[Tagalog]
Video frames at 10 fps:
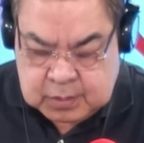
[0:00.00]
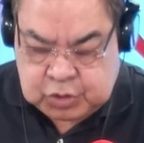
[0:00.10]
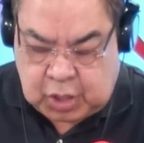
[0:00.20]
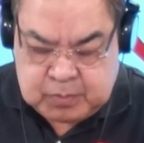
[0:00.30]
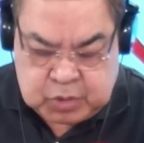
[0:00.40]

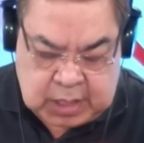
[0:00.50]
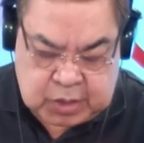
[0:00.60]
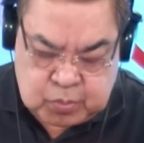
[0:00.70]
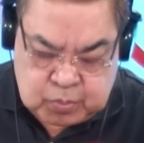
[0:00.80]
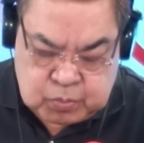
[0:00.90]
Siya ay
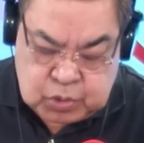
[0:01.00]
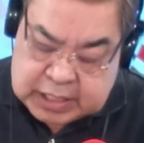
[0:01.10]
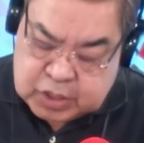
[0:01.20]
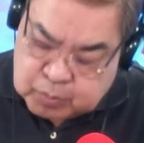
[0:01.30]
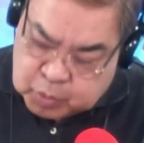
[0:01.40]
mulang,
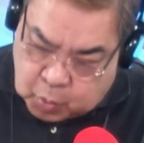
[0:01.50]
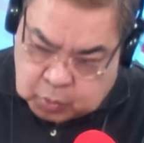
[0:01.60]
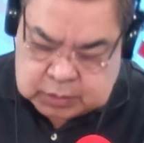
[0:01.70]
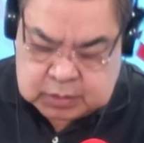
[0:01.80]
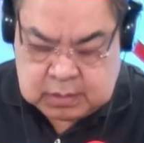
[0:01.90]
muling
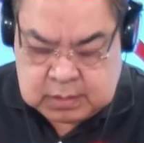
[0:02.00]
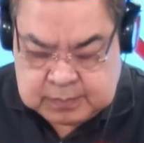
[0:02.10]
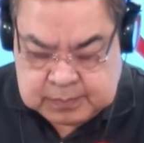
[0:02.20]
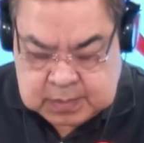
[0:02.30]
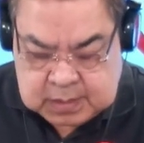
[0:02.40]
yumukod
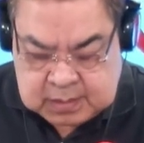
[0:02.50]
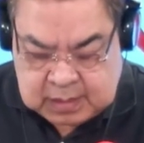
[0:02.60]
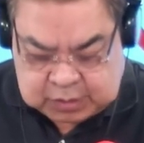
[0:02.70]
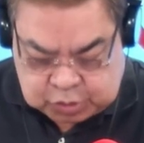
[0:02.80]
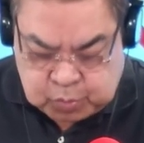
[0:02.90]

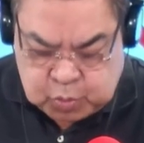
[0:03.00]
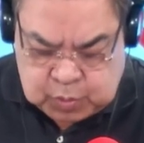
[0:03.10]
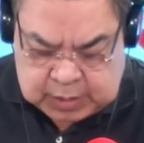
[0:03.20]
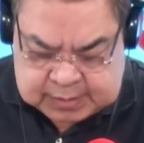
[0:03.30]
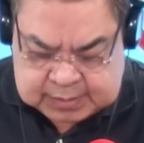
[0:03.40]
at
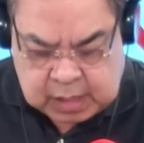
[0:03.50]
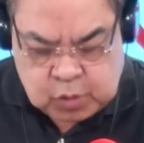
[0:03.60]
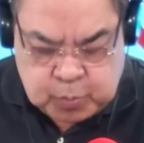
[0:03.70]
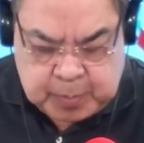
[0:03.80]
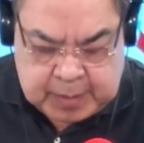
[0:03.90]
sumulat
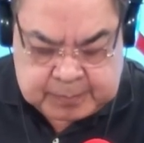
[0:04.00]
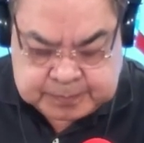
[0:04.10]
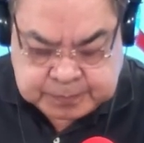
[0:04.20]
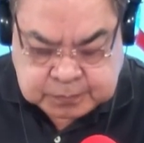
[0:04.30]
sa lupa.